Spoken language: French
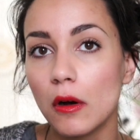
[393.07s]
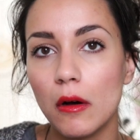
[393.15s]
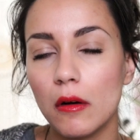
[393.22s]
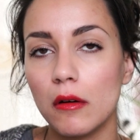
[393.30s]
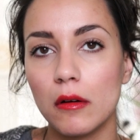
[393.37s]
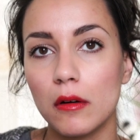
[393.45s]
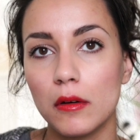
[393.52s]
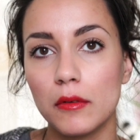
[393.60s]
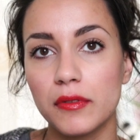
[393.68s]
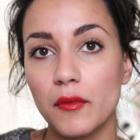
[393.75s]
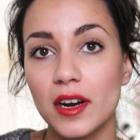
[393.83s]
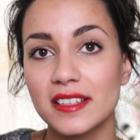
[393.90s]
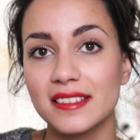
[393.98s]
Euh,
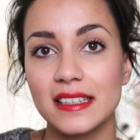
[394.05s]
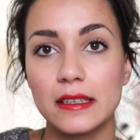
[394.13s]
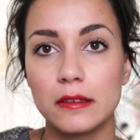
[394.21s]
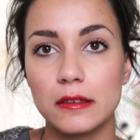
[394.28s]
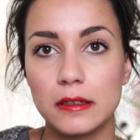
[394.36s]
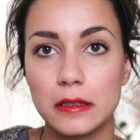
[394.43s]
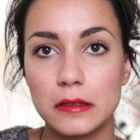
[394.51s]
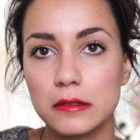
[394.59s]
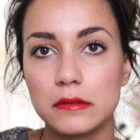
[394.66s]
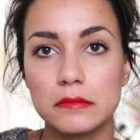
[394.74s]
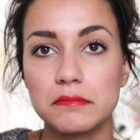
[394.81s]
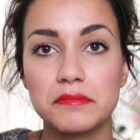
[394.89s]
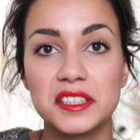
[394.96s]
enfin voilà, euh,
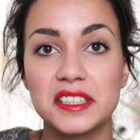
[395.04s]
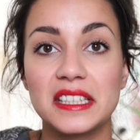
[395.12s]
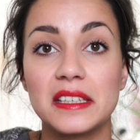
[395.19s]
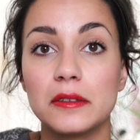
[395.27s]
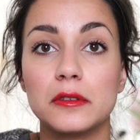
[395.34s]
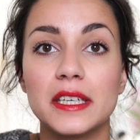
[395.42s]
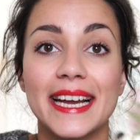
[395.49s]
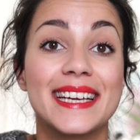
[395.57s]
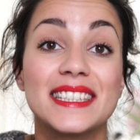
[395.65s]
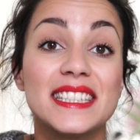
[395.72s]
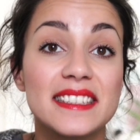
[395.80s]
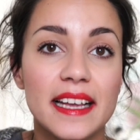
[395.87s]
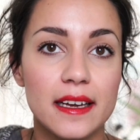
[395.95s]
c'est
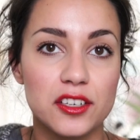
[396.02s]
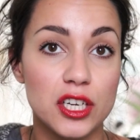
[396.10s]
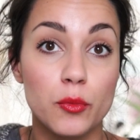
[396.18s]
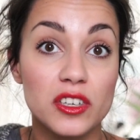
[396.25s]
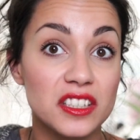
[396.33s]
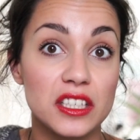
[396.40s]
héréditaire chez moi,